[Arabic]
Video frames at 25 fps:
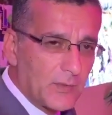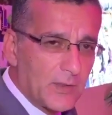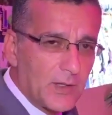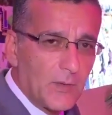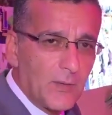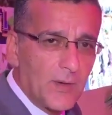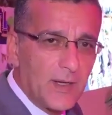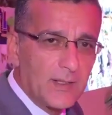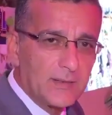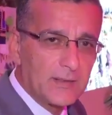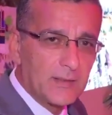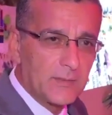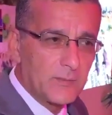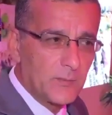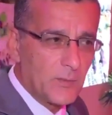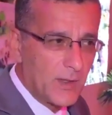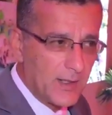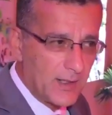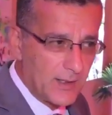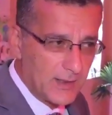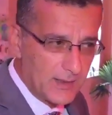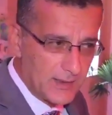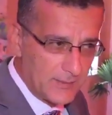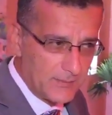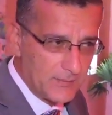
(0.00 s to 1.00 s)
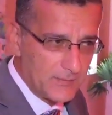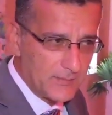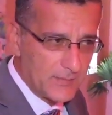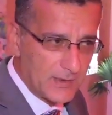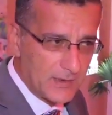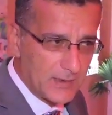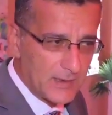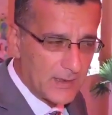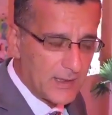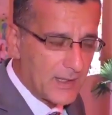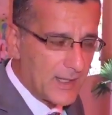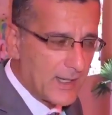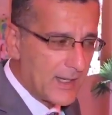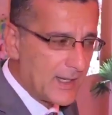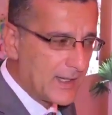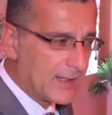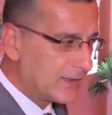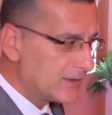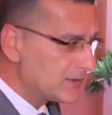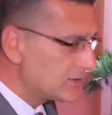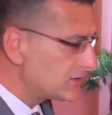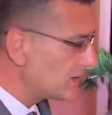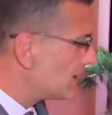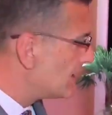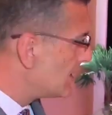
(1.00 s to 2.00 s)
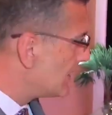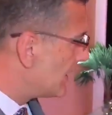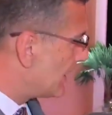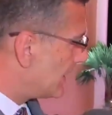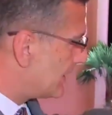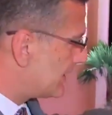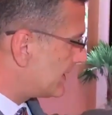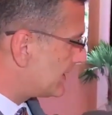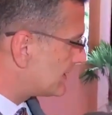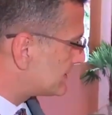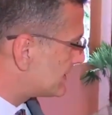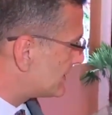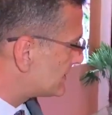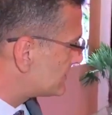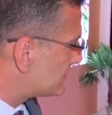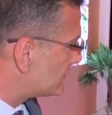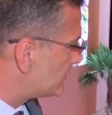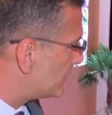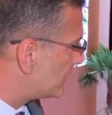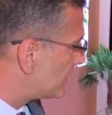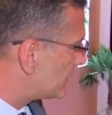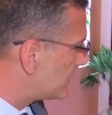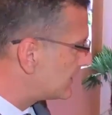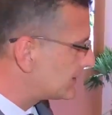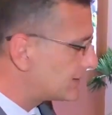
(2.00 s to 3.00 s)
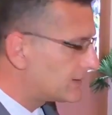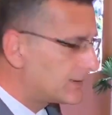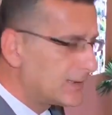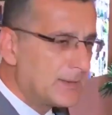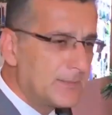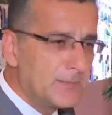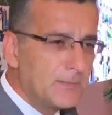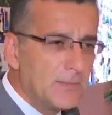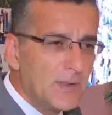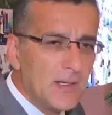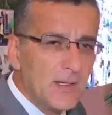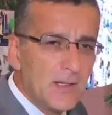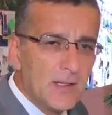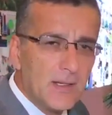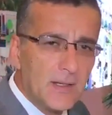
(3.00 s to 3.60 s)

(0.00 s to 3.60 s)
كوادر مؤهلة من الخارج على أساس أنه نقدم